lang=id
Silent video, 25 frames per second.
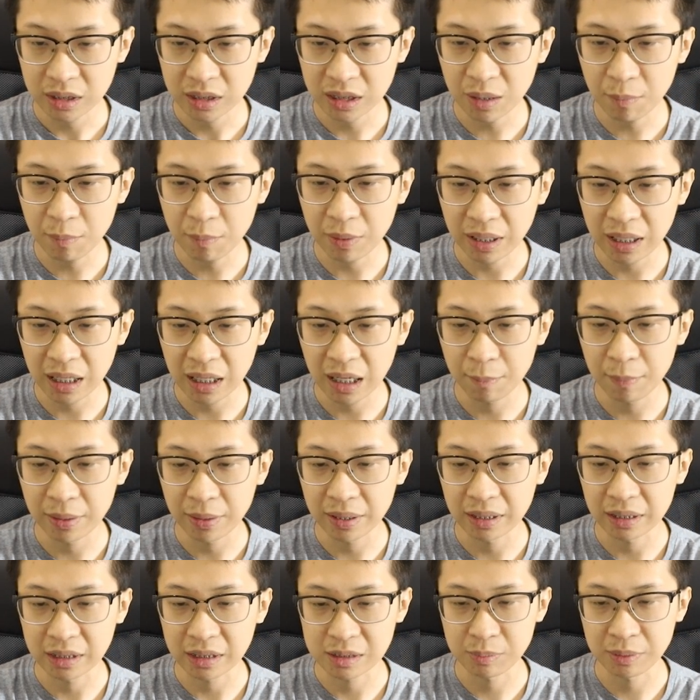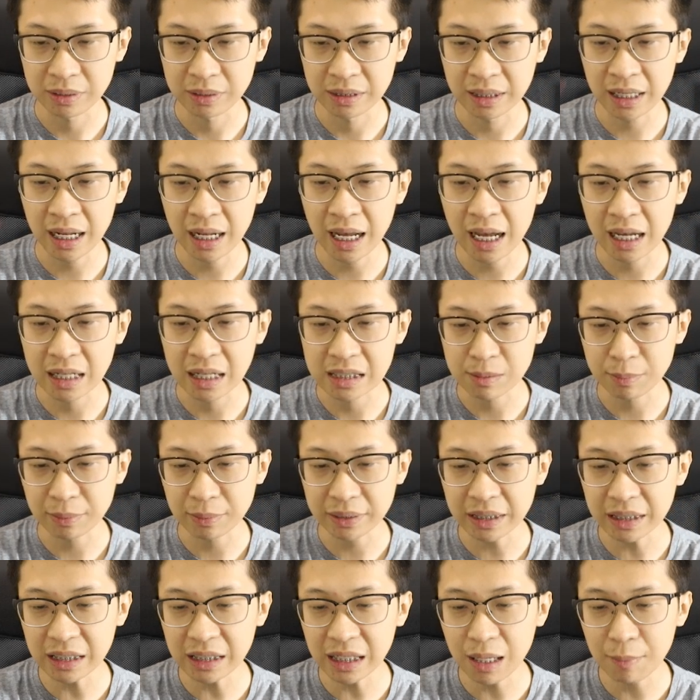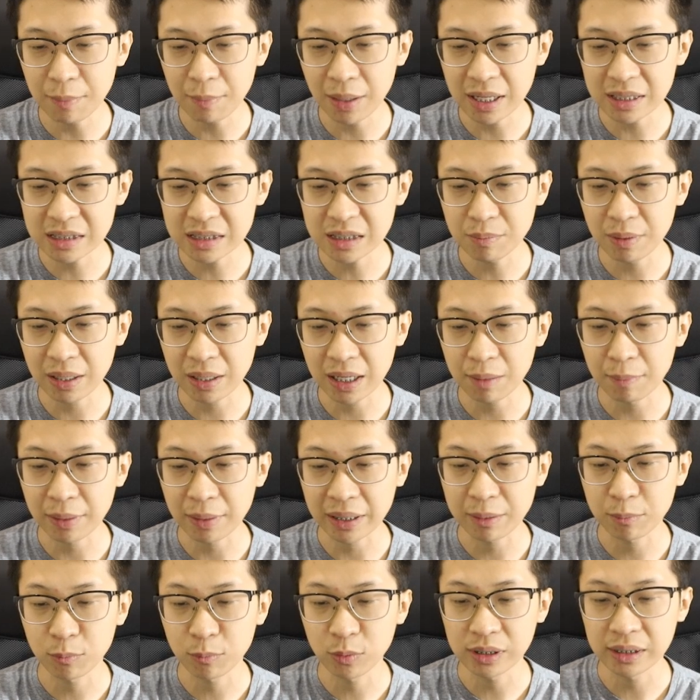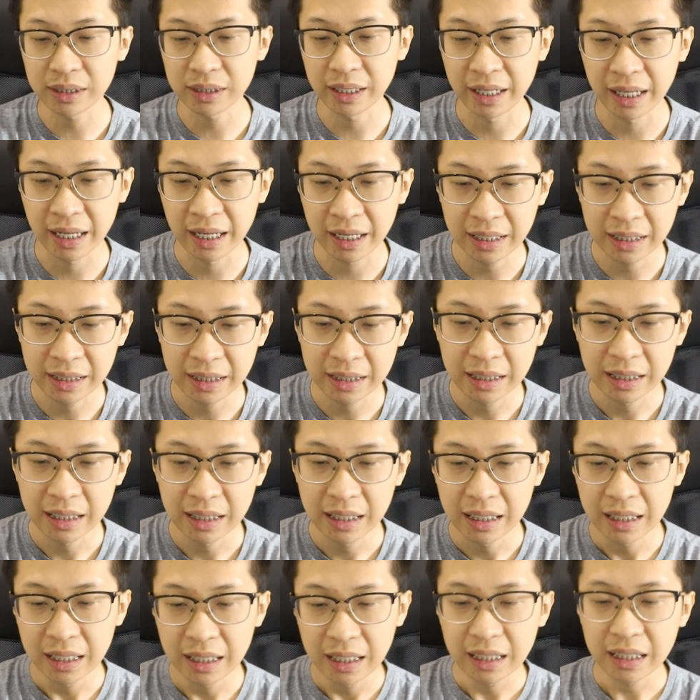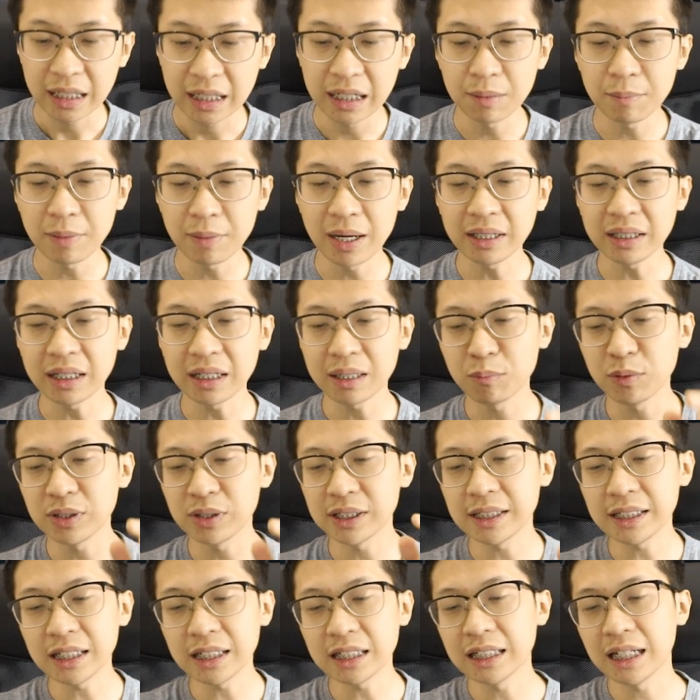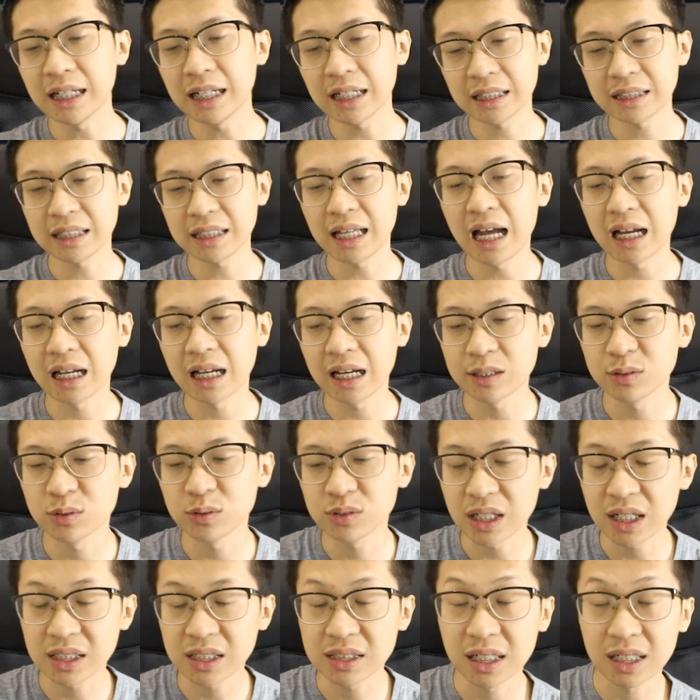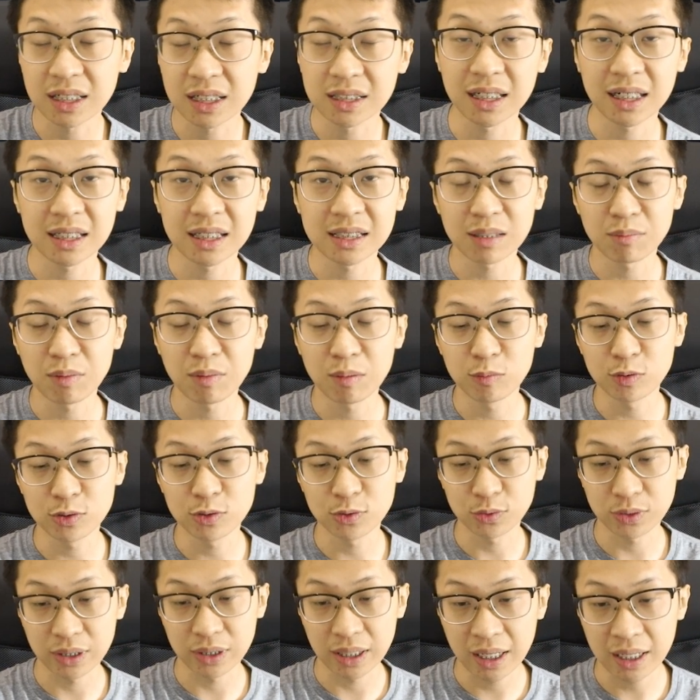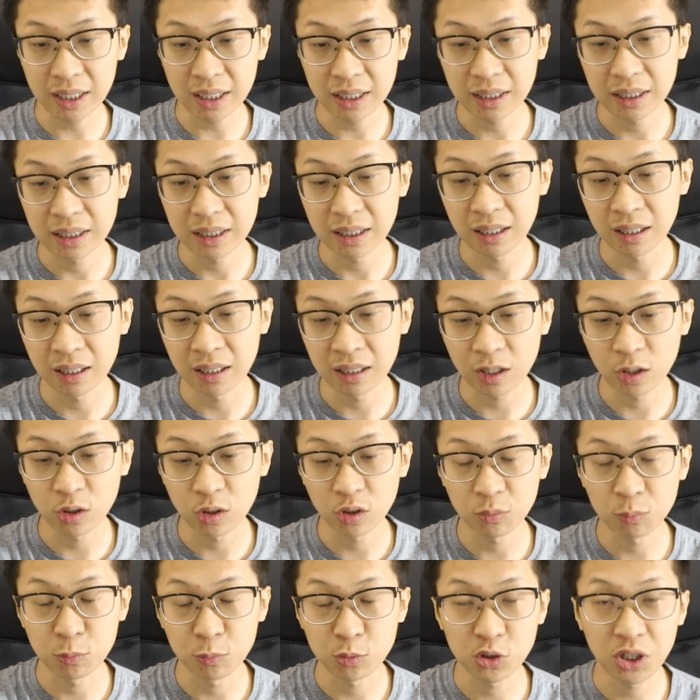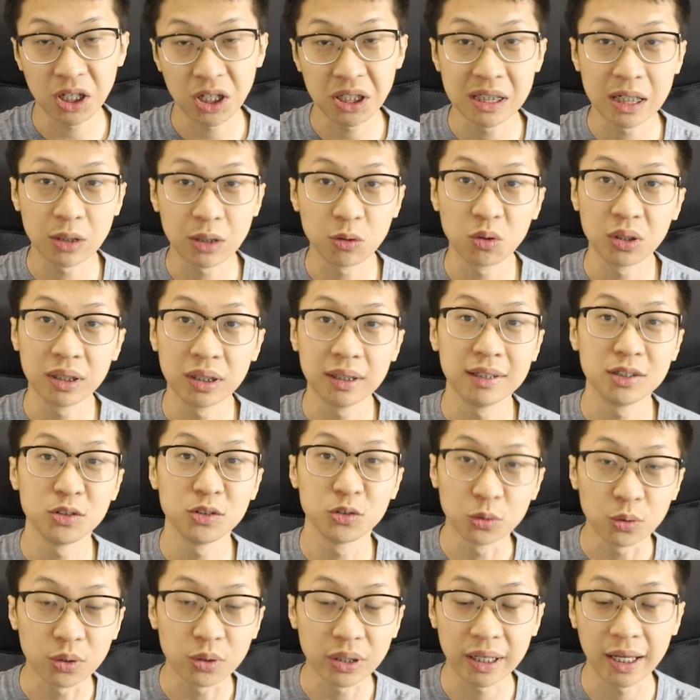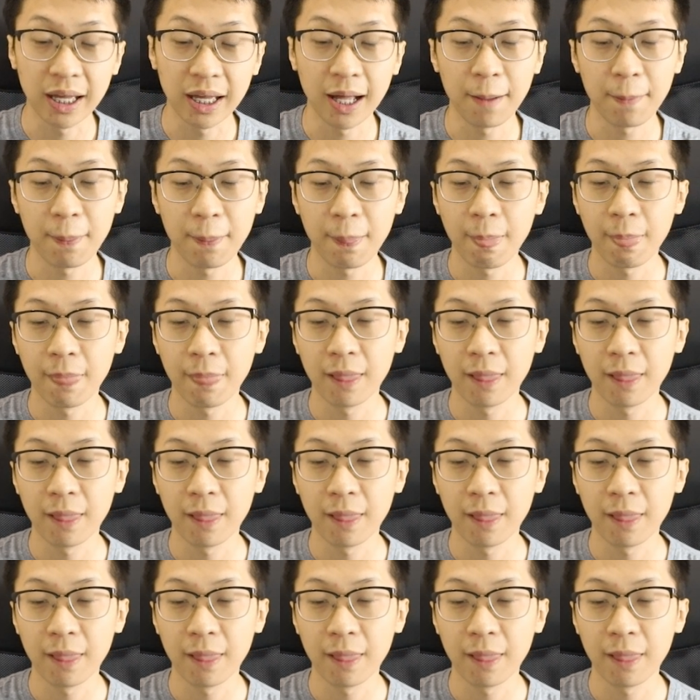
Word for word: dia bakal lambat XP-nya nah seperti inilah bang Eji bakal pakai build-nya ya Kelemahan dari build ini adalah kita agak susah kejar-kejaran sama musuhnya. Uh, kalau musuhnya jago ngejuk ya.